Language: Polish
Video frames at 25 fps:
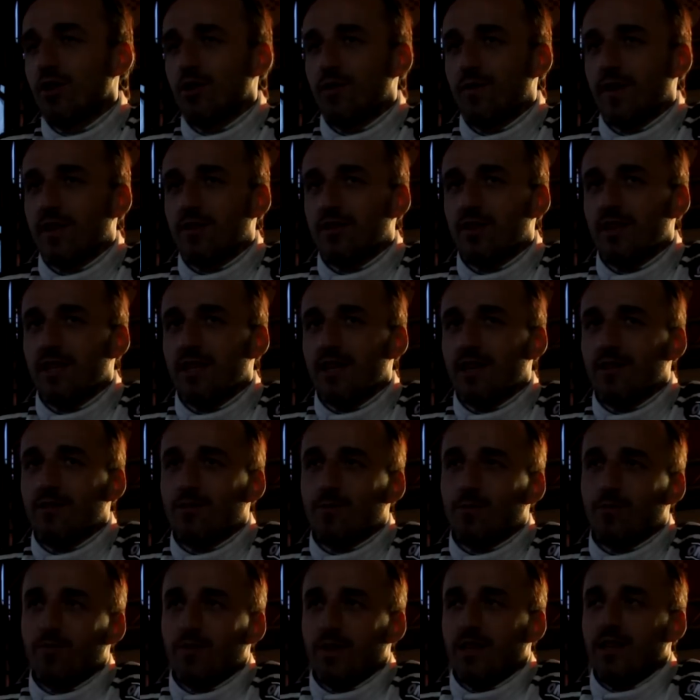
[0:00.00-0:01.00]
doświadczenie
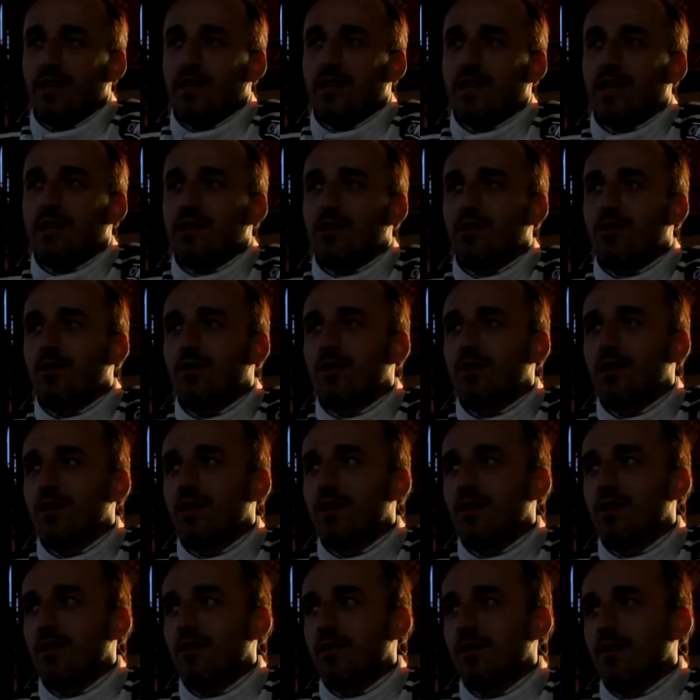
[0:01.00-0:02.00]
z innych
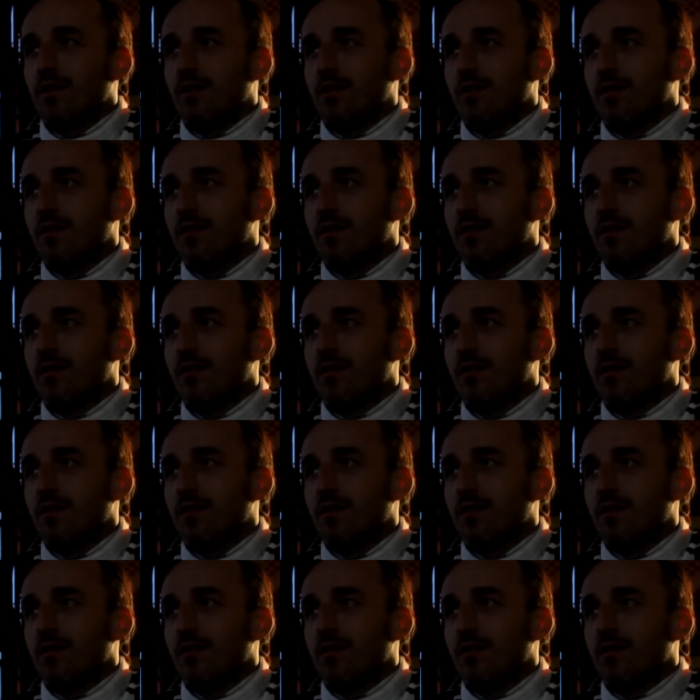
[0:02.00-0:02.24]
kategorii, y,